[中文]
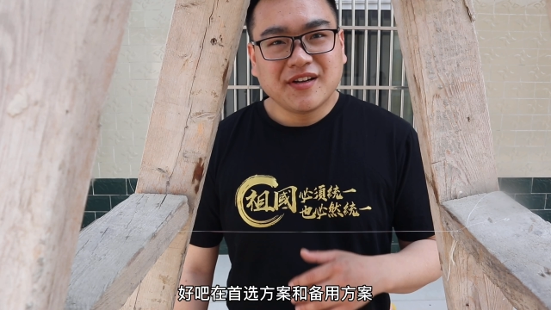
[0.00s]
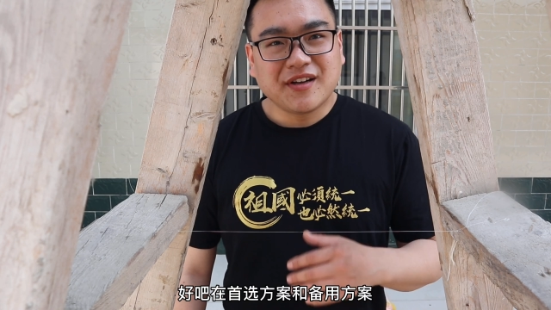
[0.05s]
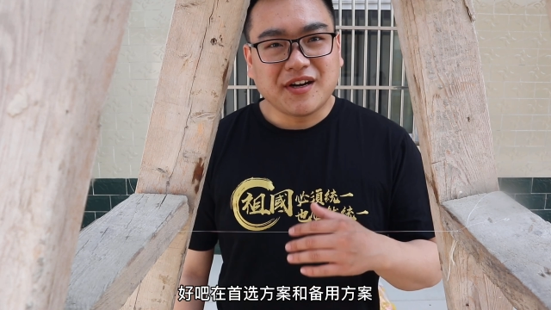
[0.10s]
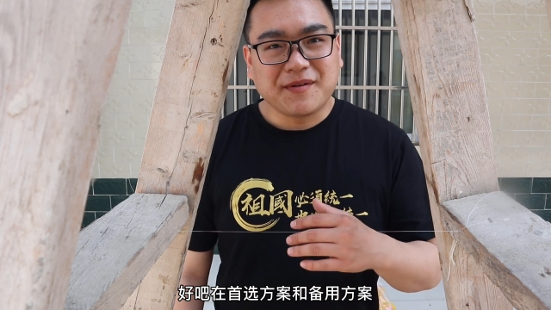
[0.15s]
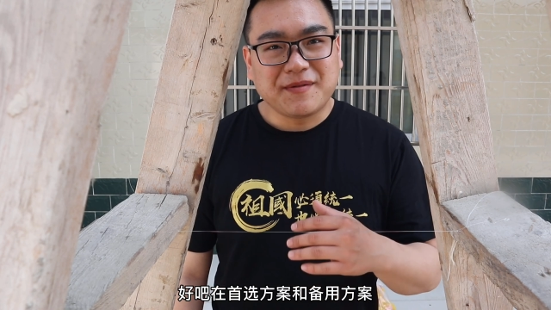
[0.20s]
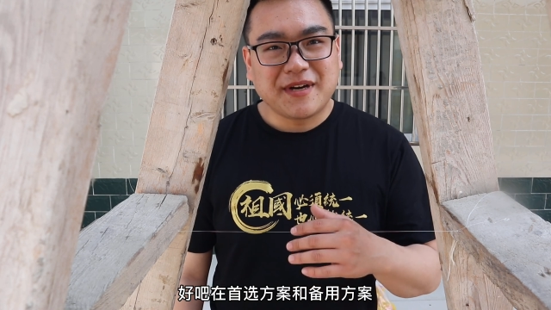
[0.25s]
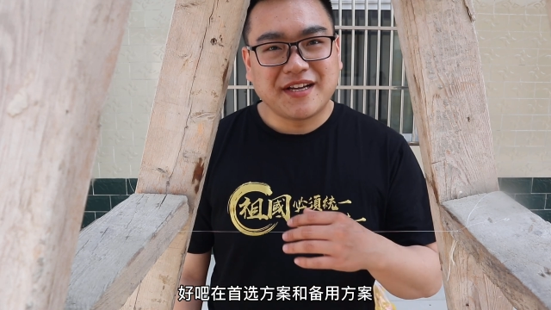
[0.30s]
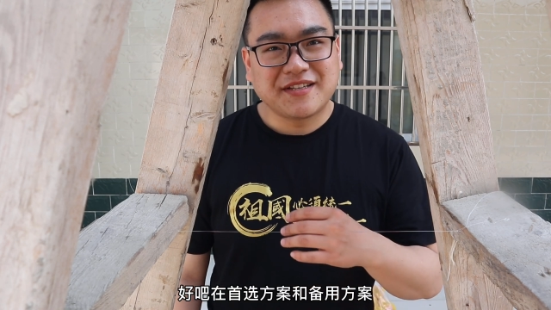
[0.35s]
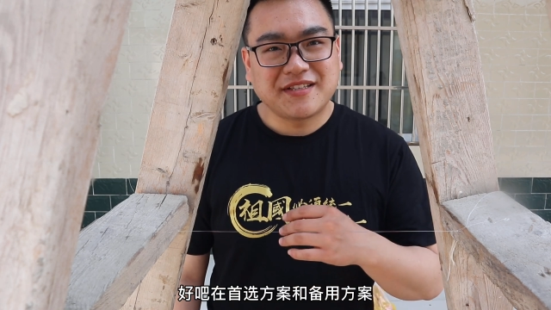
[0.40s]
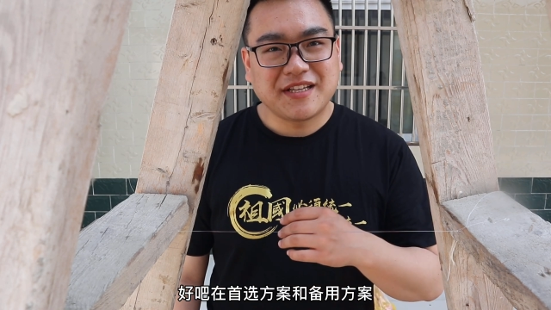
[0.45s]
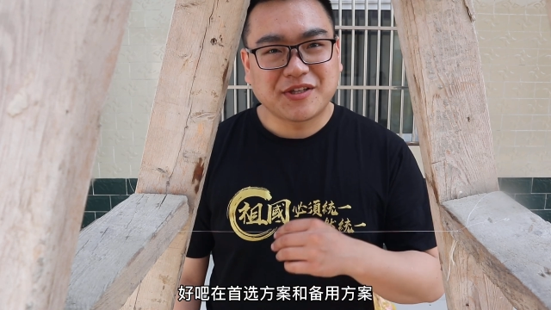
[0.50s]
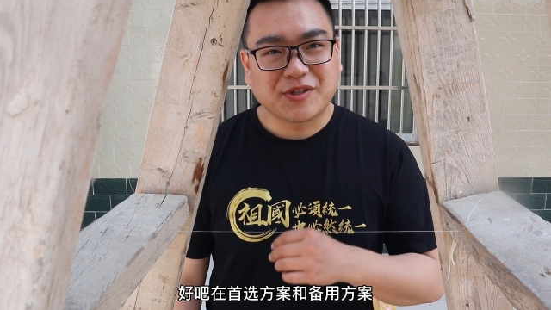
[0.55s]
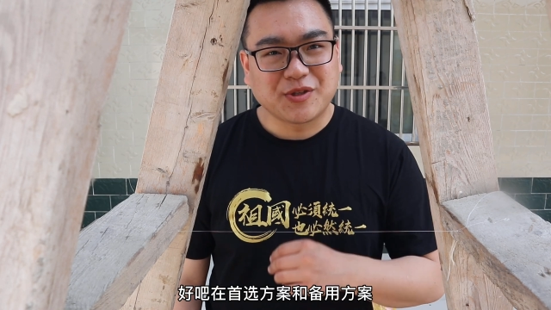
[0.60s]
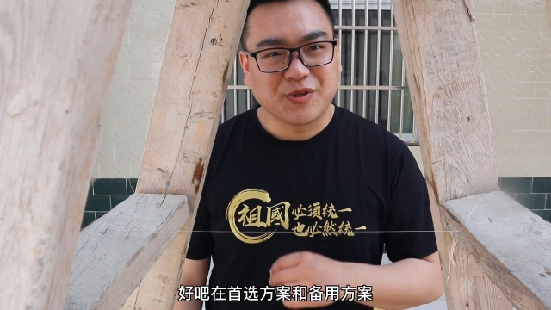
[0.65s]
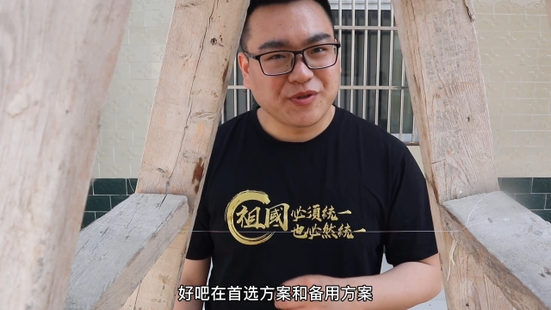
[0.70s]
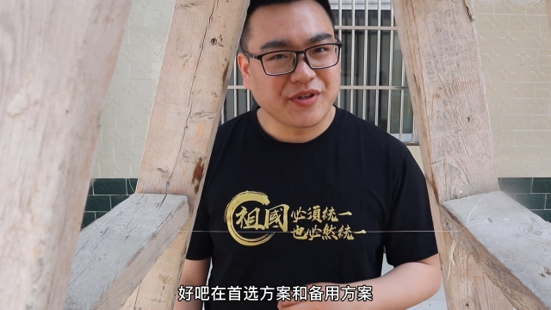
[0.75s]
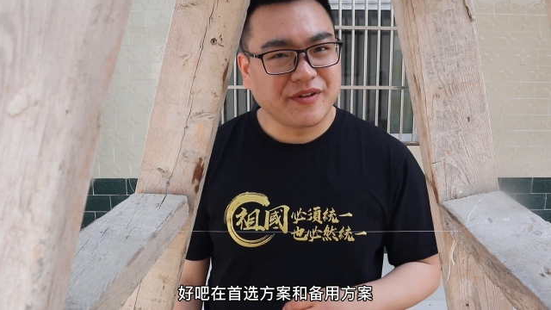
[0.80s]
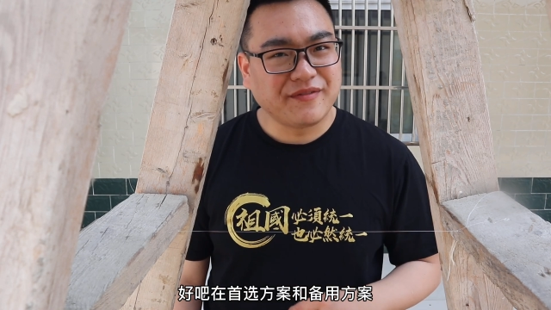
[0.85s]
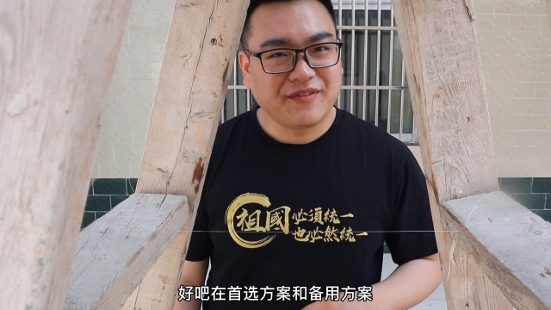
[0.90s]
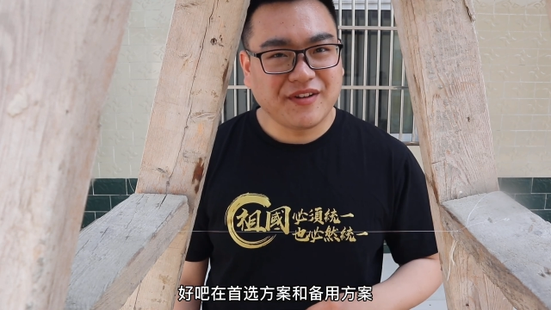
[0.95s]
好吧，在
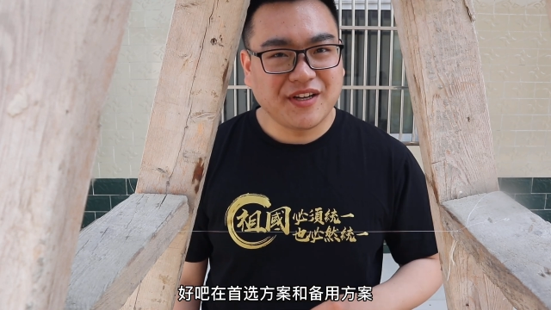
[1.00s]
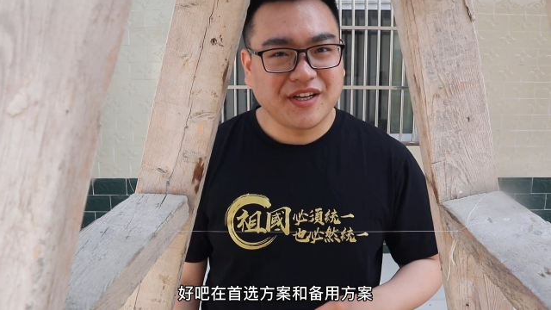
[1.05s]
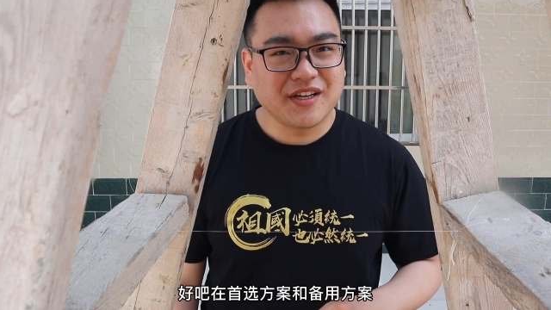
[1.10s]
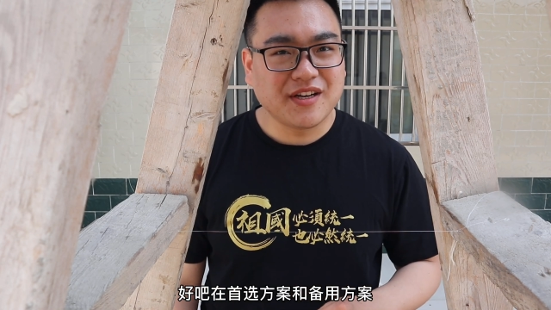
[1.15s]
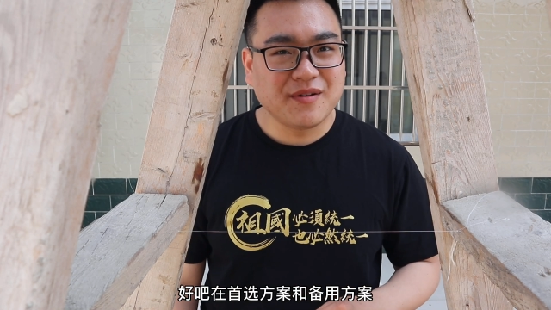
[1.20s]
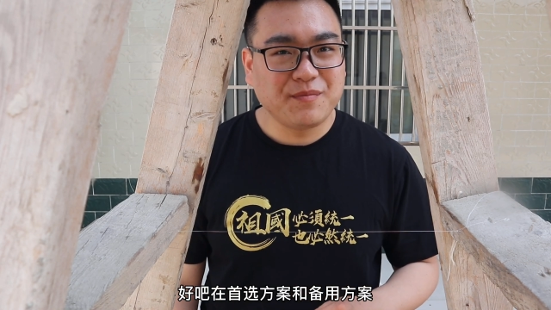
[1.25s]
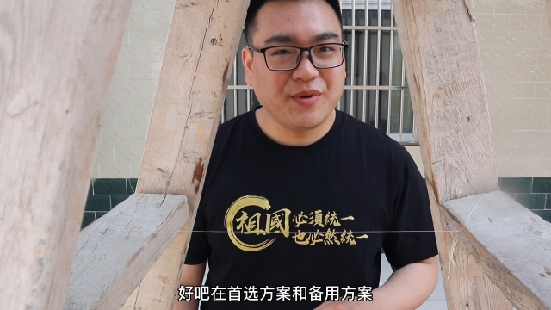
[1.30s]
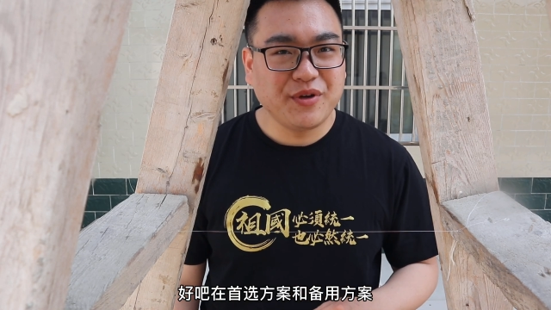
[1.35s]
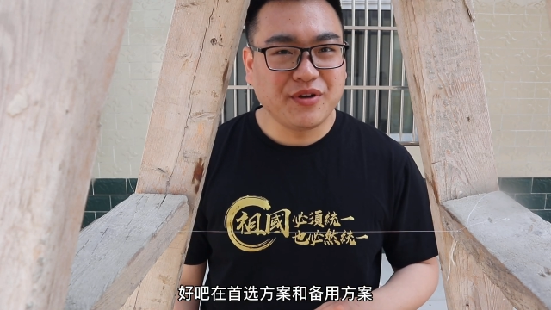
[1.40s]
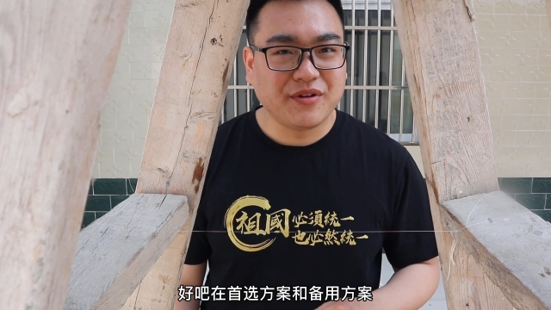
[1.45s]
首选方案和备